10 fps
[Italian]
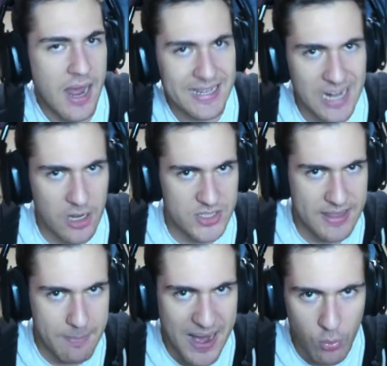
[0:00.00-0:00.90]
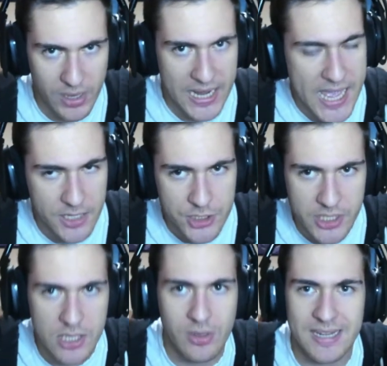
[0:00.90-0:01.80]
Anche la cosa dei Power Ranger,
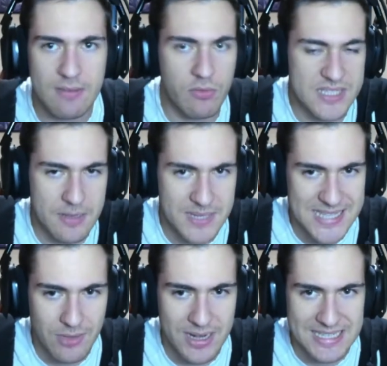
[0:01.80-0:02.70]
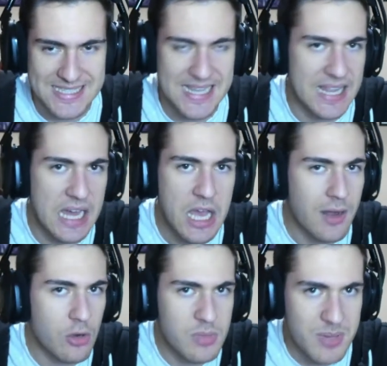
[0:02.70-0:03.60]
che io credevo sarebbe stata una cazzata,
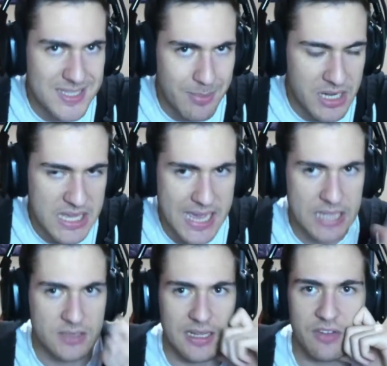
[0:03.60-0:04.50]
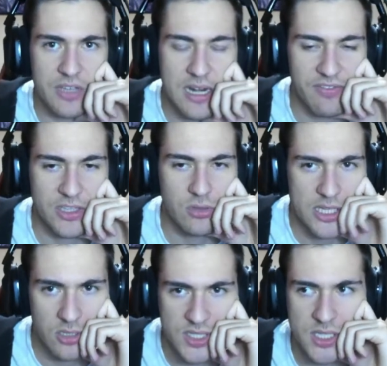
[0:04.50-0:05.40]
non mi pesa per niente alla fine. Il fatto che
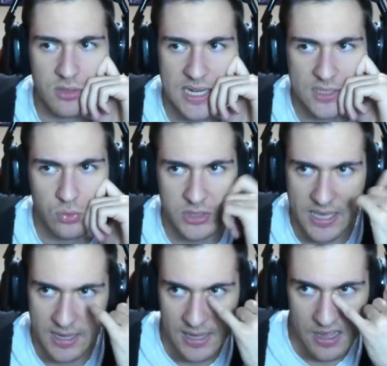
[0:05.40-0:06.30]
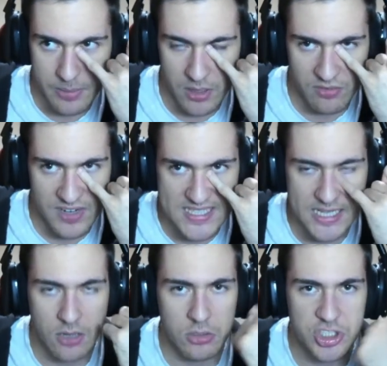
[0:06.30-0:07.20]
indossino delle tute per non farsi
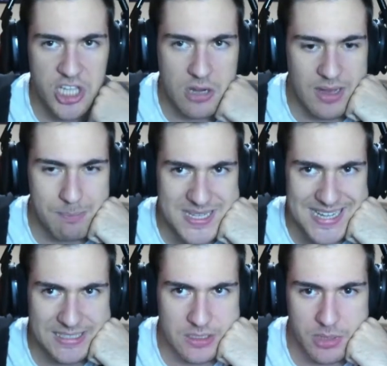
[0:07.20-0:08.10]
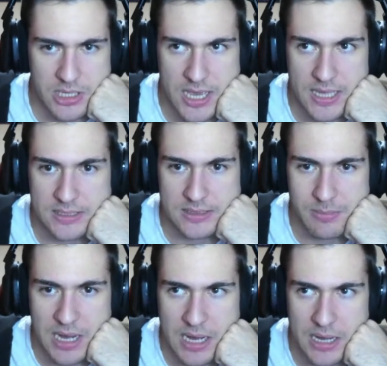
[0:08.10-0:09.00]
riconoscere non è pesante per niente,
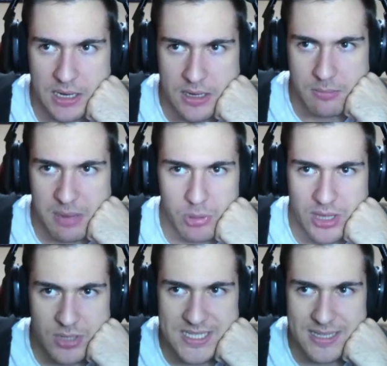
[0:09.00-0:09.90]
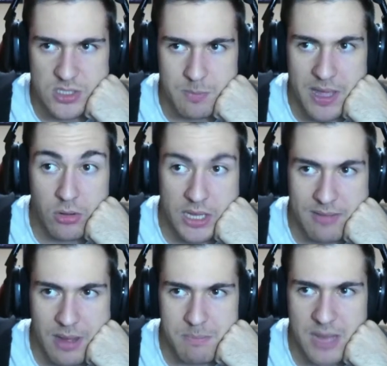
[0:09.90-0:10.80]
ma, ma il protagonista io spero che
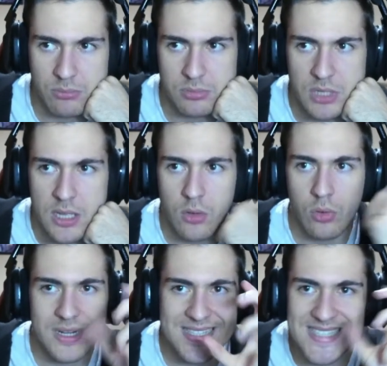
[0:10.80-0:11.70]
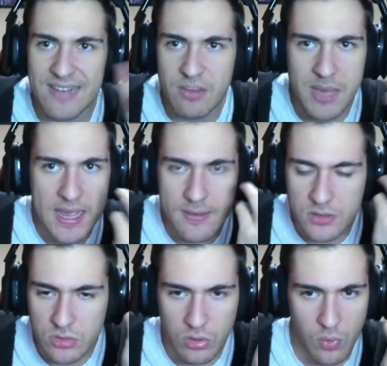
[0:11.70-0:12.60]
abbia un, un
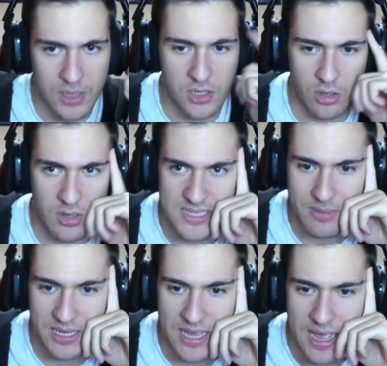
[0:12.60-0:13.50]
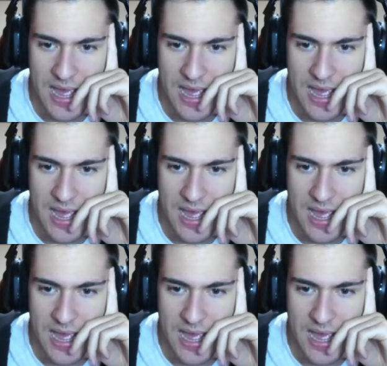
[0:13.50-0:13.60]
rinsavimento, un qualcosa, perché